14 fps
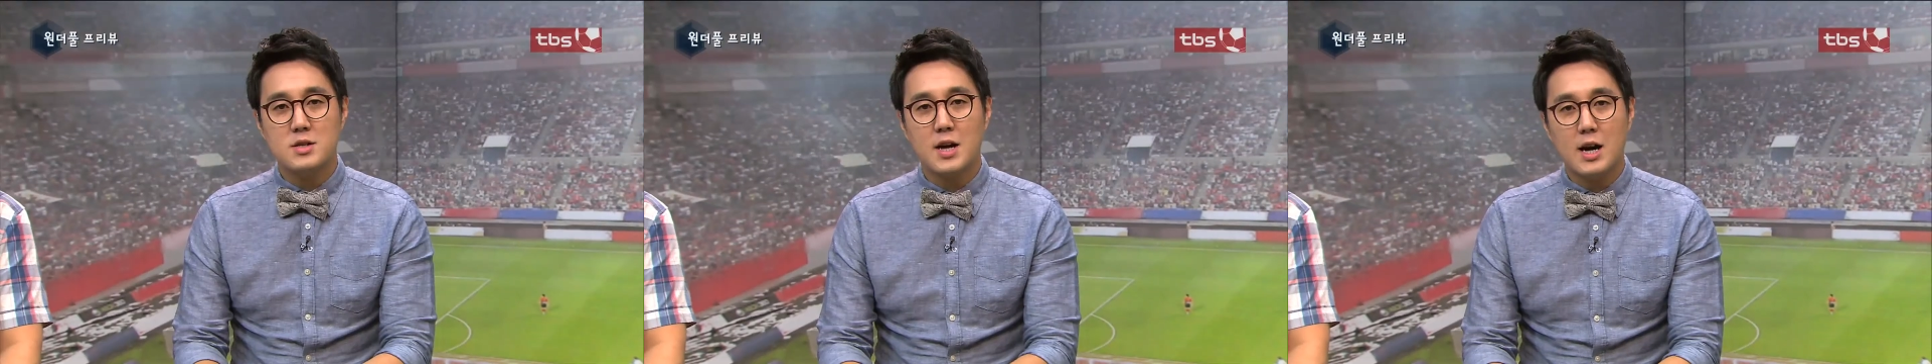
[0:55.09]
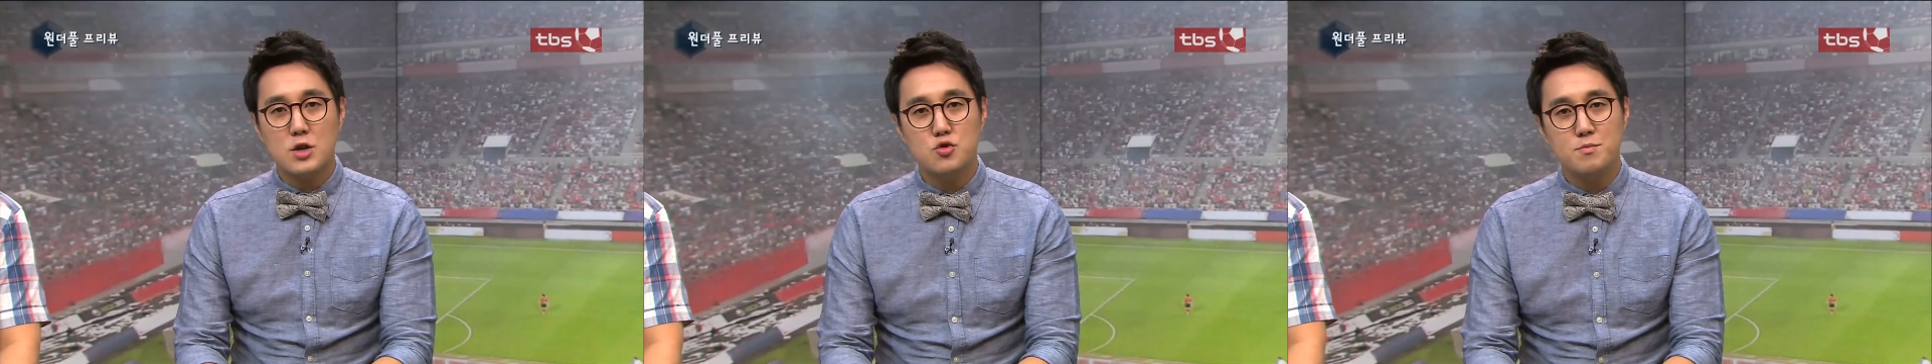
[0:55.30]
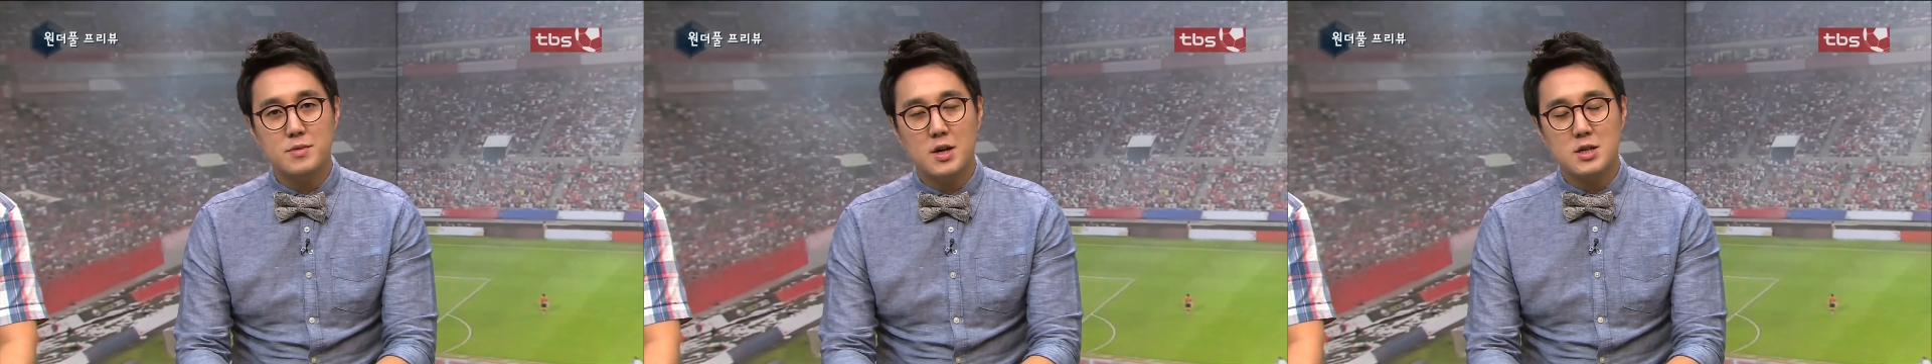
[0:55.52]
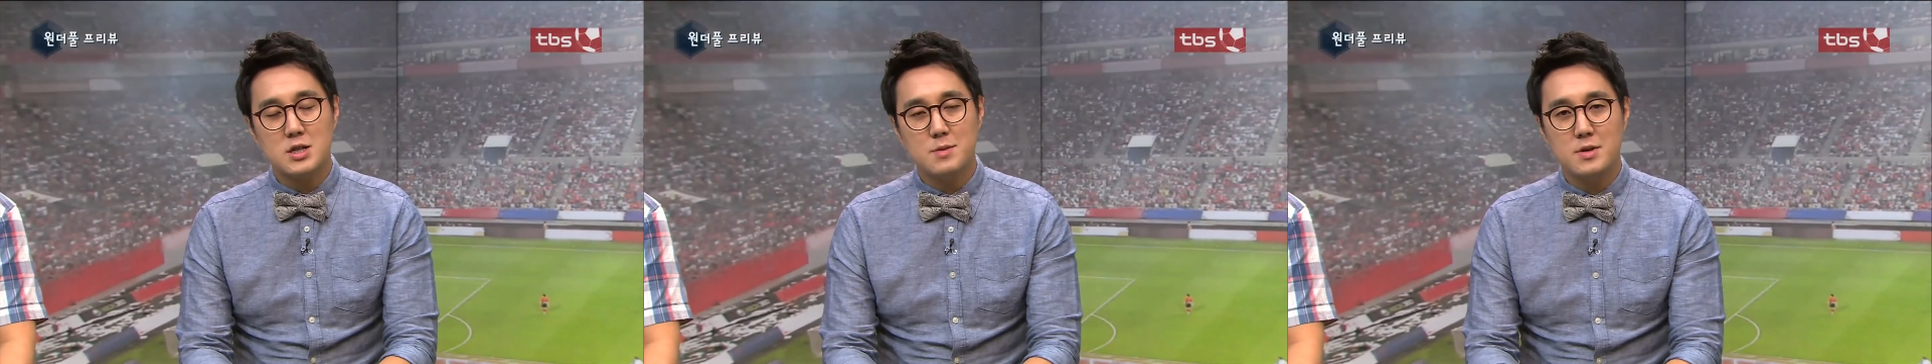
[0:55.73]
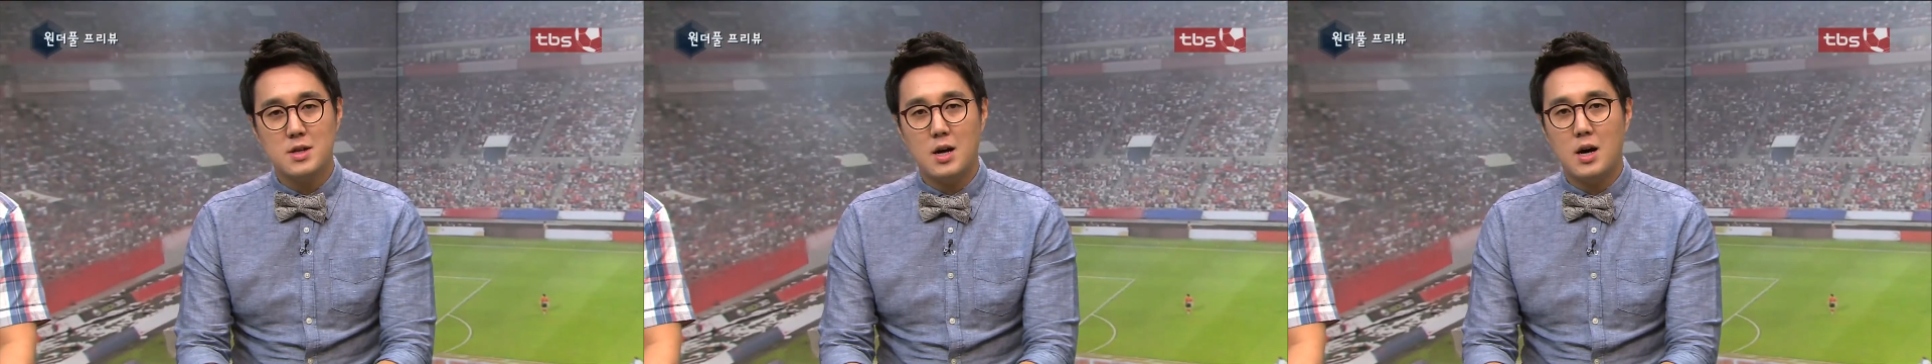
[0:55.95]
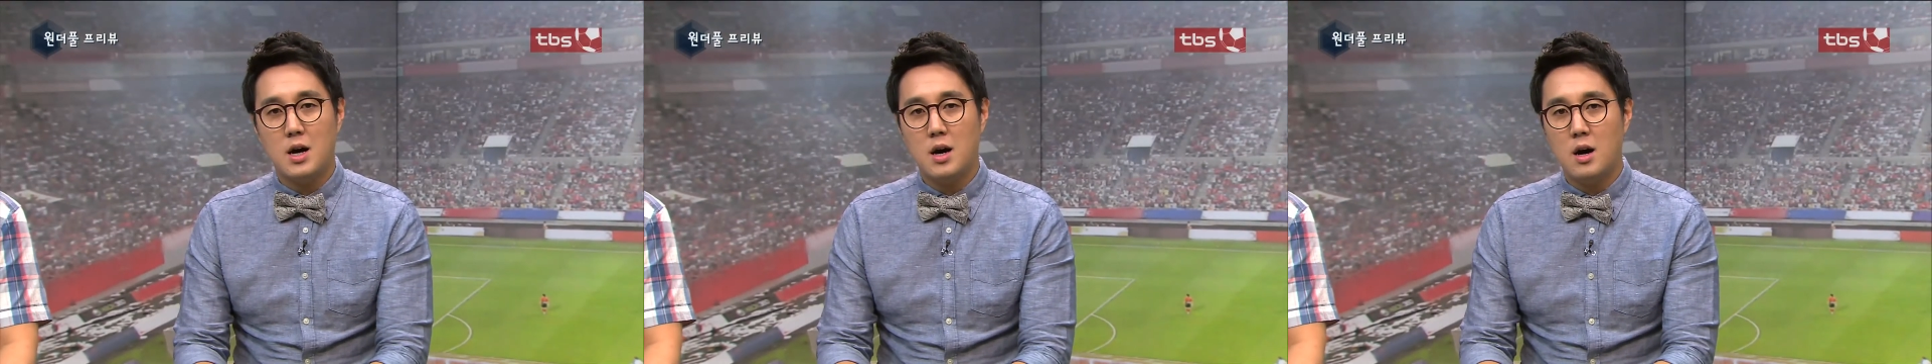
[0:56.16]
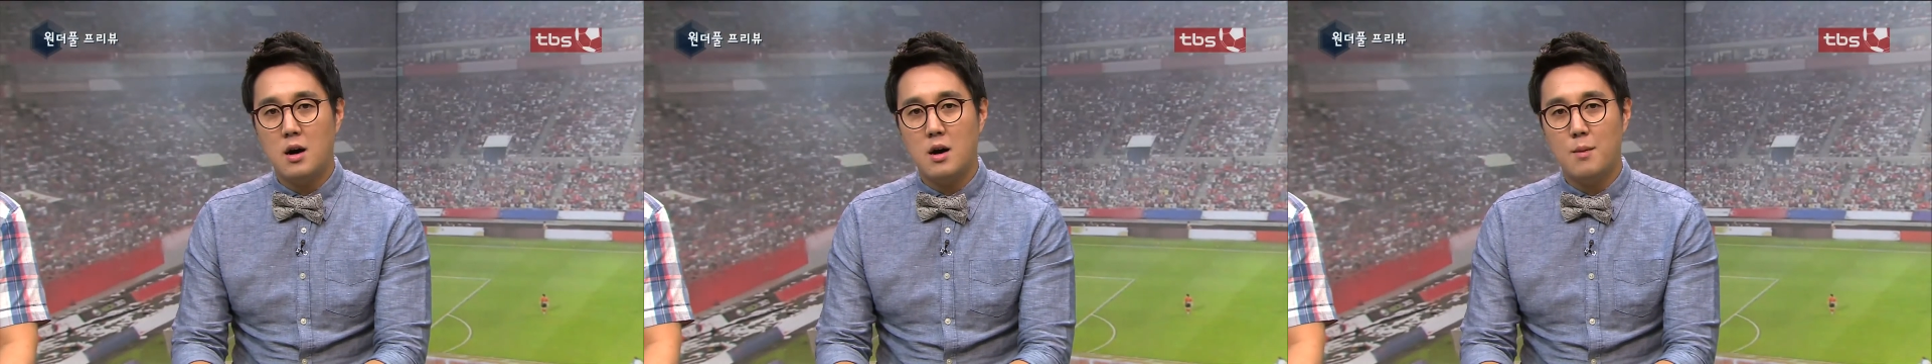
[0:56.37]
제가 준비했습니다.
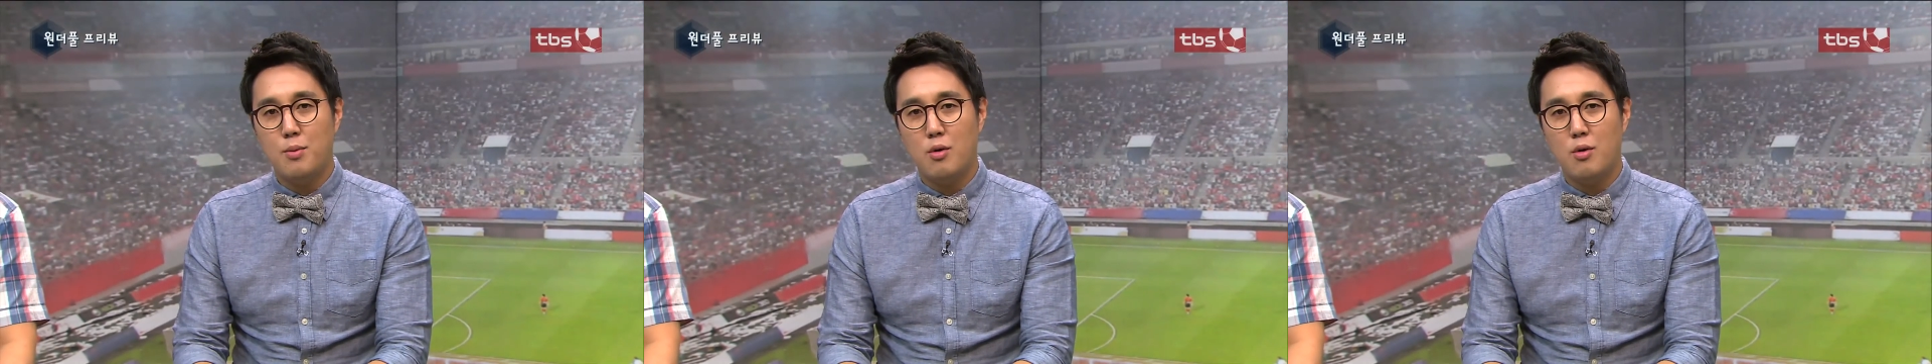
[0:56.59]
아,